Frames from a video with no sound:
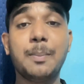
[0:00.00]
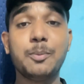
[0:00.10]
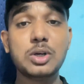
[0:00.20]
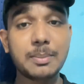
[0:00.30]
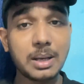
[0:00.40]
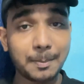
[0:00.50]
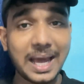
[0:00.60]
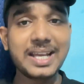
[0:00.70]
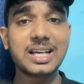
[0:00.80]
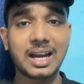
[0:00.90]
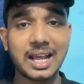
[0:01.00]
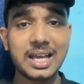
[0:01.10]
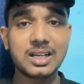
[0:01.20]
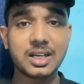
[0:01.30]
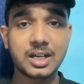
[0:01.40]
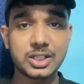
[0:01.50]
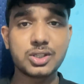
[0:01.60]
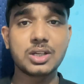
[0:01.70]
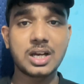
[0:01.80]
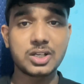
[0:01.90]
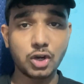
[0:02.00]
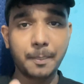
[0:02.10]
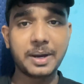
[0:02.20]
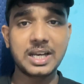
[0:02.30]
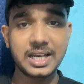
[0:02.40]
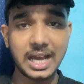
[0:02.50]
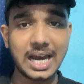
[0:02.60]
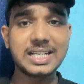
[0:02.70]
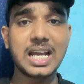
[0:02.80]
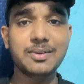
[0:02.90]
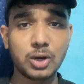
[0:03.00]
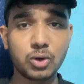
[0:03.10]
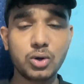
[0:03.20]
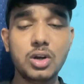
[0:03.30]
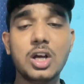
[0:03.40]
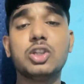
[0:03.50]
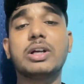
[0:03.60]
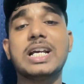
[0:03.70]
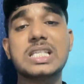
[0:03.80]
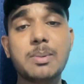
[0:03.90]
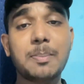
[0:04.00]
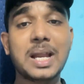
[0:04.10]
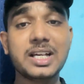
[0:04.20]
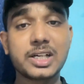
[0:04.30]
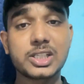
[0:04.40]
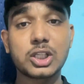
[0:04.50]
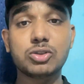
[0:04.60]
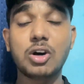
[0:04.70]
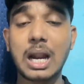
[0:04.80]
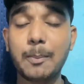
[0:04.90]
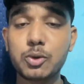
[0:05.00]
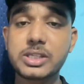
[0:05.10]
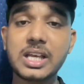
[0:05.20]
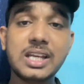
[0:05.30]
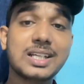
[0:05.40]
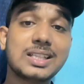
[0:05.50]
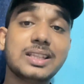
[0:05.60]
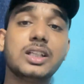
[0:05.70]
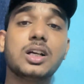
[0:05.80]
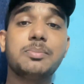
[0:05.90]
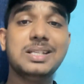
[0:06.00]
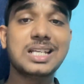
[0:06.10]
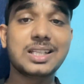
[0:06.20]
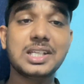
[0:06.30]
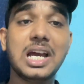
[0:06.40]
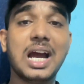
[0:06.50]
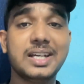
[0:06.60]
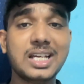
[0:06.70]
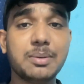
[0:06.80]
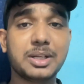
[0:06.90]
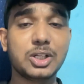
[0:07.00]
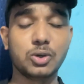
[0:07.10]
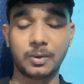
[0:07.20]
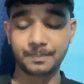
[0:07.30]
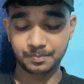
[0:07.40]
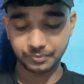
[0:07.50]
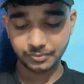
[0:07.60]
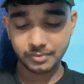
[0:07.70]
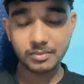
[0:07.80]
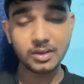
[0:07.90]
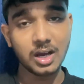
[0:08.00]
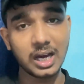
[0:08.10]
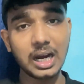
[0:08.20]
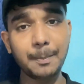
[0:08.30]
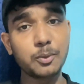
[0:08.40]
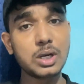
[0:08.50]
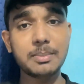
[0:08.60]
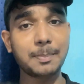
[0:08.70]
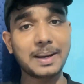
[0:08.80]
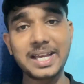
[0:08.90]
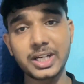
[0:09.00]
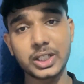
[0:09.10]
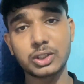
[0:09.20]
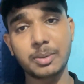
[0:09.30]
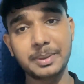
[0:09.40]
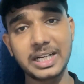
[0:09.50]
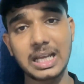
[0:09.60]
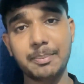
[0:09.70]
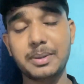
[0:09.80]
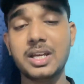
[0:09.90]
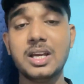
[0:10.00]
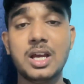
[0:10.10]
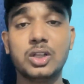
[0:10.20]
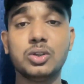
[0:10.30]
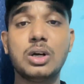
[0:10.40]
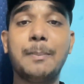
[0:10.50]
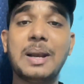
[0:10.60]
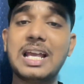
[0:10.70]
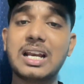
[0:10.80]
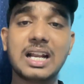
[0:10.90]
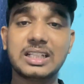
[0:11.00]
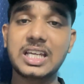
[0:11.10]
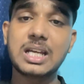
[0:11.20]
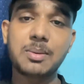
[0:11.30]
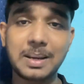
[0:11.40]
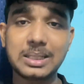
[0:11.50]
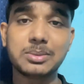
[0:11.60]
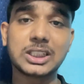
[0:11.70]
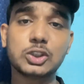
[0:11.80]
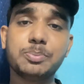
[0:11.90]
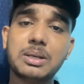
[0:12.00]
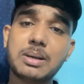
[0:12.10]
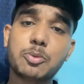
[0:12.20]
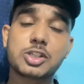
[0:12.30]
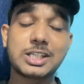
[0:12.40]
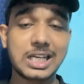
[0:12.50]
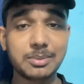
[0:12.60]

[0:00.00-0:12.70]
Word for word: पुणे में अप्लाई करना है किसी जॉब के लिए आईटीआई वालों को तो कैसे आप अप्लाई कर सकते हो और आपको सैलरी कितने तक मिल जाती है आईटीआई पे देखो अगर आप पुणे में अप्लाई करते हो अभी के टाइम पे तो अप्लाई करने का तरीका मैं बाद में बताता हूँ पहले मैं आपको सैलरी